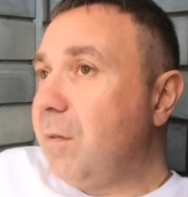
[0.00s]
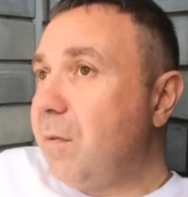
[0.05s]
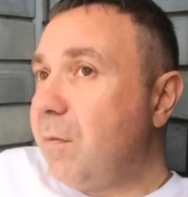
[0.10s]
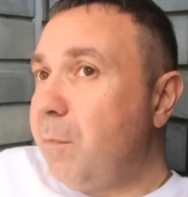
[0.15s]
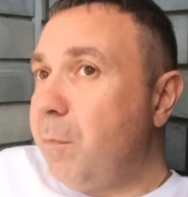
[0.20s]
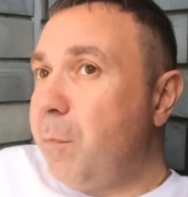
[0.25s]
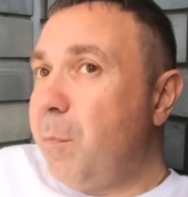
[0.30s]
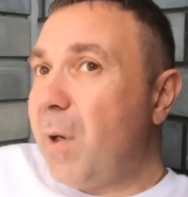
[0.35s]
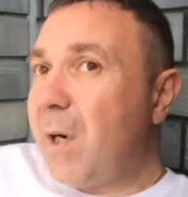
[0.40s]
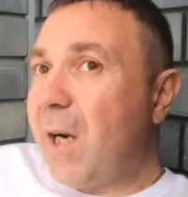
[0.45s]

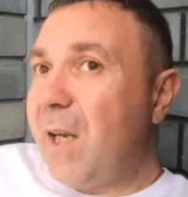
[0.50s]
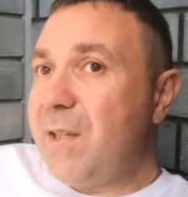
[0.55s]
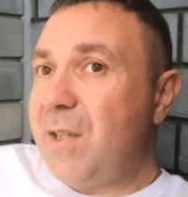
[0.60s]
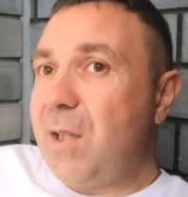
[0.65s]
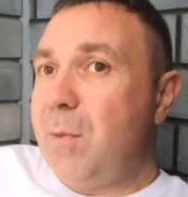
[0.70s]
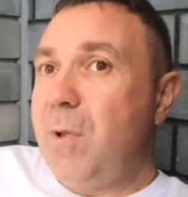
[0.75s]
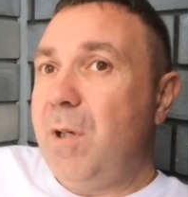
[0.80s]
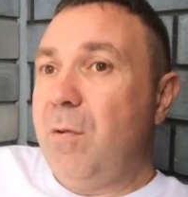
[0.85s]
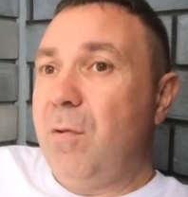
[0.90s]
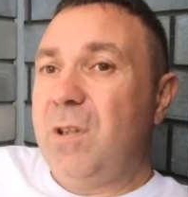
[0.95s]
брать
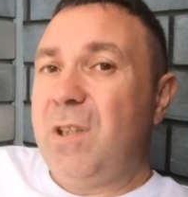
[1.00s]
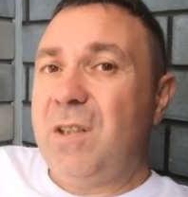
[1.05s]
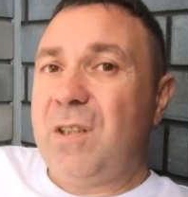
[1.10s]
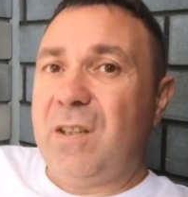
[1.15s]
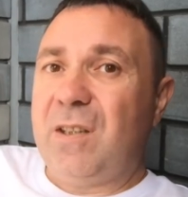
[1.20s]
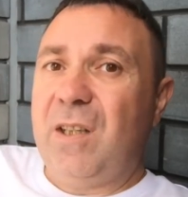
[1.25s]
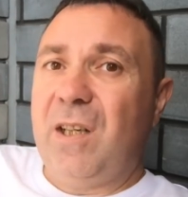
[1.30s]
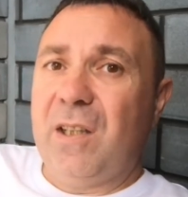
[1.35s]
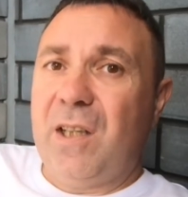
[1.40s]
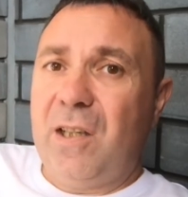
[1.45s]
себе вот
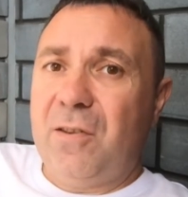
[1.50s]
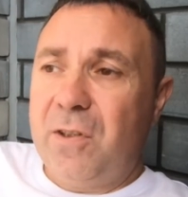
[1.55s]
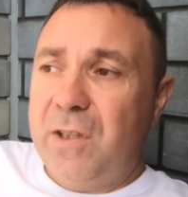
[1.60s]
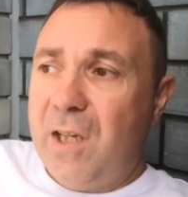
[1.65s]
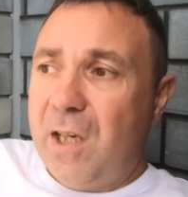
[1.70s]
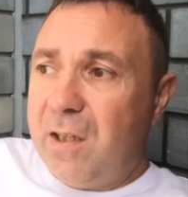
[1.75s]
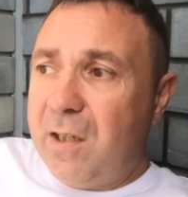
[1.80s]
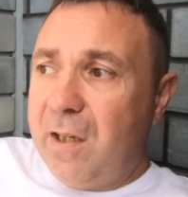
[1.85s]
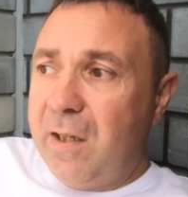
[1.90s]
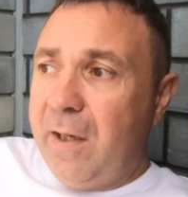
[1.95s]
этот
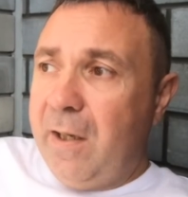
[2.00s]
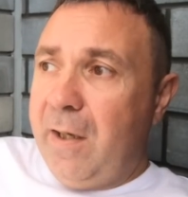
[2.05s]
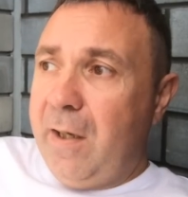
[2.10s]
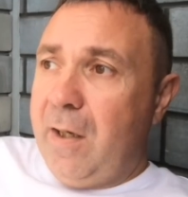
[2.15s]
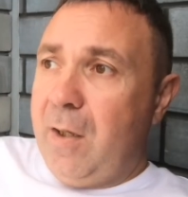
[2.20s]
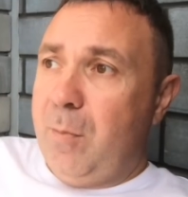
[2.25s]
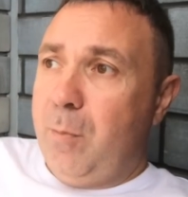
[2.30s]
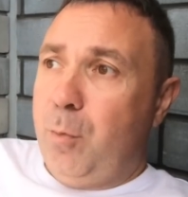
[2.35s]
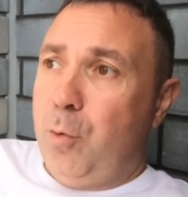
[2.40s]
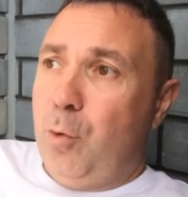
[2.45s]
головняк
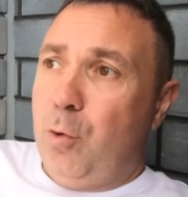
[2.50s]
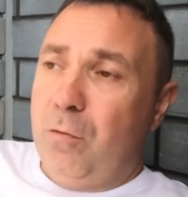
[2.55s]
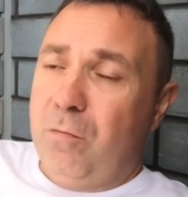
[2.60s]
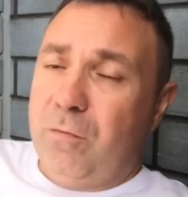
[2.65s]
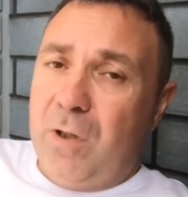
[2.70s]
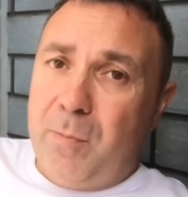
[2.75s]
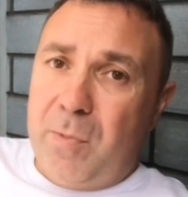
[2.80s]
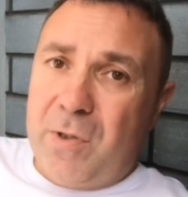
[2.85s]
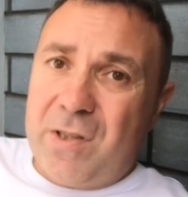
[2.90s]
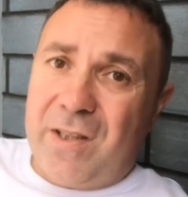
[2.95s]
по
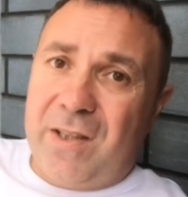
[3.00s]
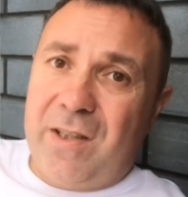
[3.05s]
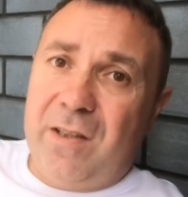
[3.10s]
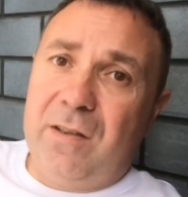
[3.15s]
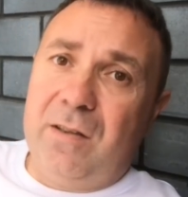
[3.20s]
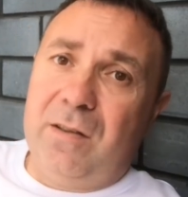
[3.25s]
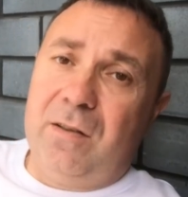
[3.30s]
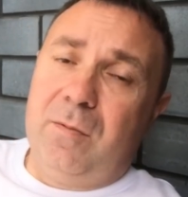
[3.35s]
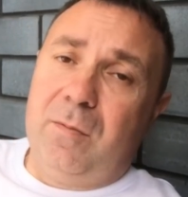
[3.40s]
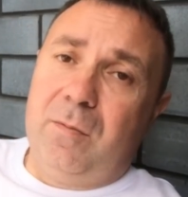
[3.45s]

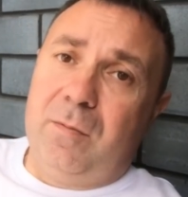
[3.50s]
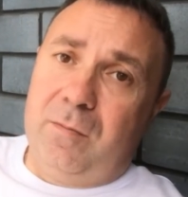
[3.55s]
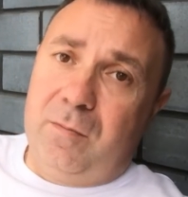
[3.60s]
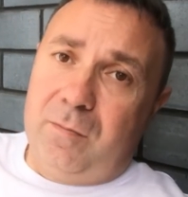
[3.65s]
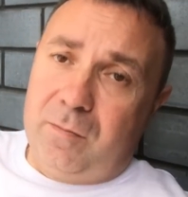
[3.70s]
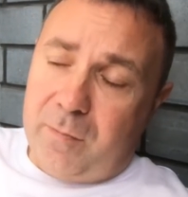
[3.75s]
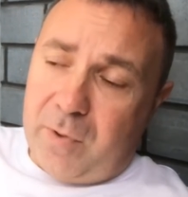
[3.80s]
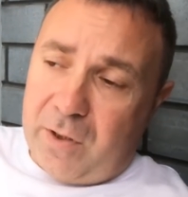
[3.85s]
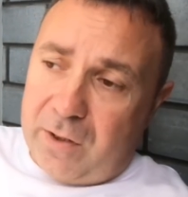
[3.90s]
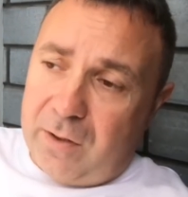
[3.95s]
выписке
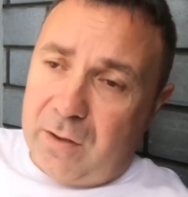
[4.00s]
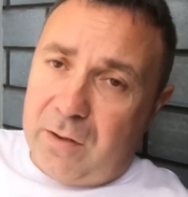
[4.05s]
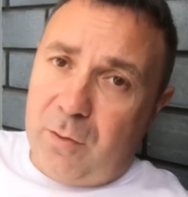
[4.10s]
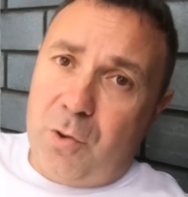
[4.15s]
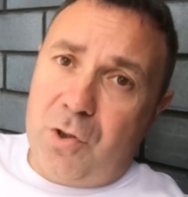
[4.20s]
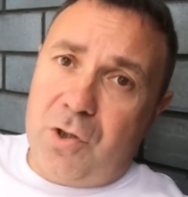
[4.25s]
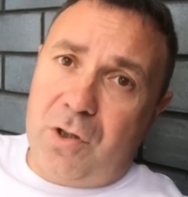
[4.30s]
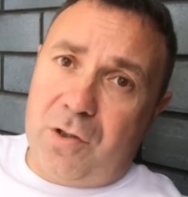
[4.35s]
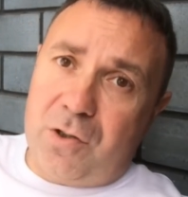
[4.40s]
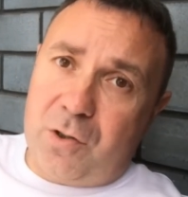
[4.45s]

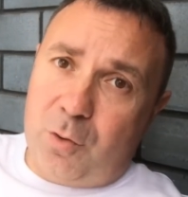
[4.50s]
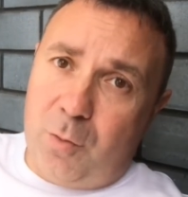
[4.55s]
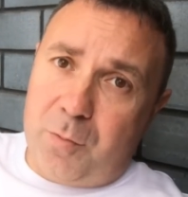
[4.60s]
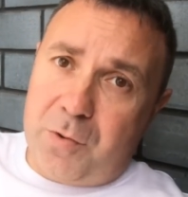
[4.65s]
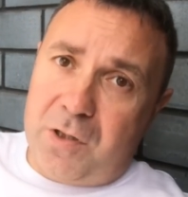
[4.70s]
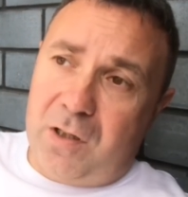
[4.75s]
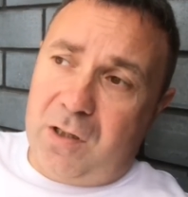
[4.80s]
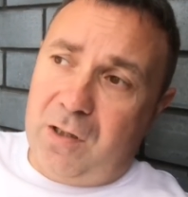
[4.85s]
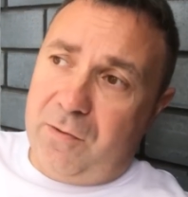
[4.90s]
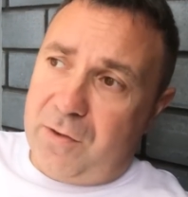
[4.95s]
предыдущих
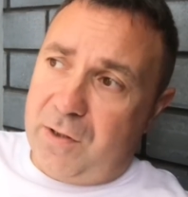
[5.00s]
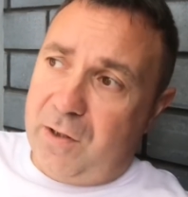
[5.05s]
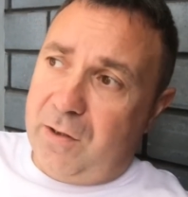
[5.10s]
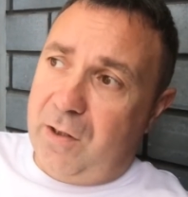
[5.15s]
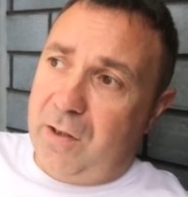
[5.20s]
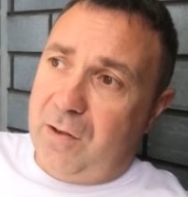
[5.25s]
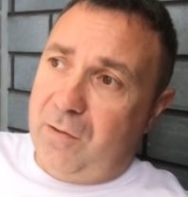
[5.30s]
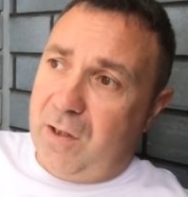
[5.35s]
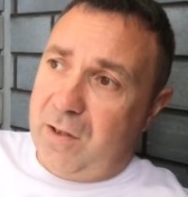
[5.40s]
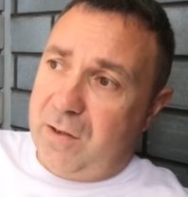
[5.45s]
собственников с
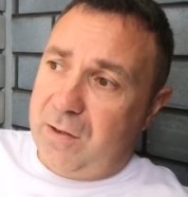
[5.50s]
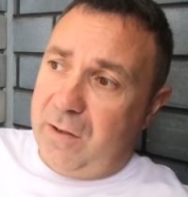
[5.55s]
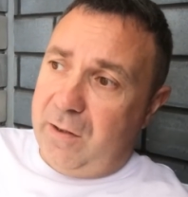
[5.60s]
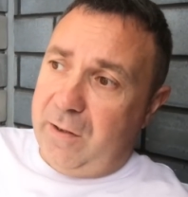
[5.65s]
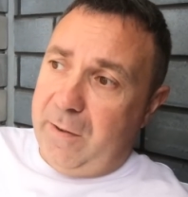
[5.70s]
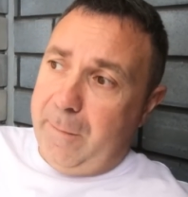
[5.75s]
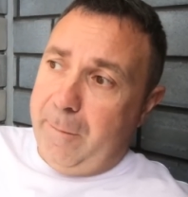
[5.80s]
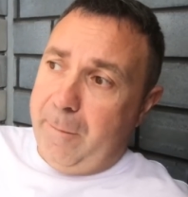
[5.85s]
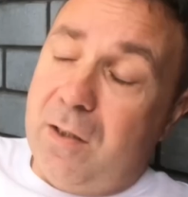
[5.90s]
этой квартиры.